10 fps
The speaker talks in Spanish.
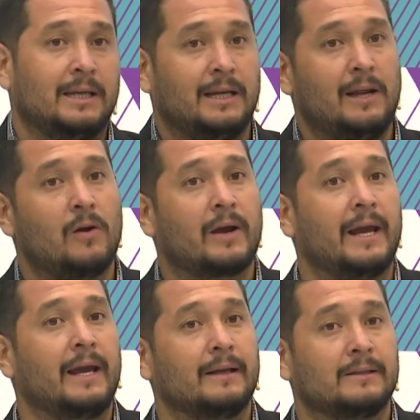y los
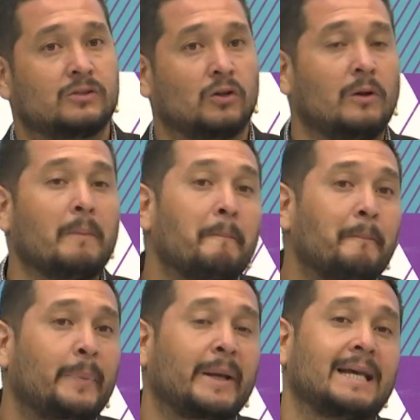que son
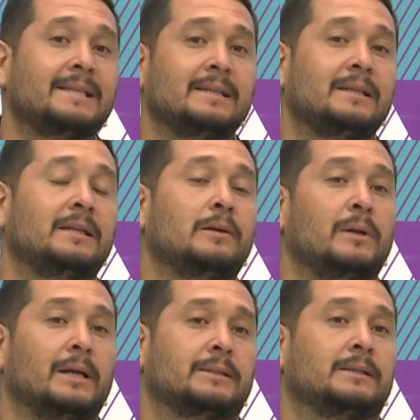prescindibles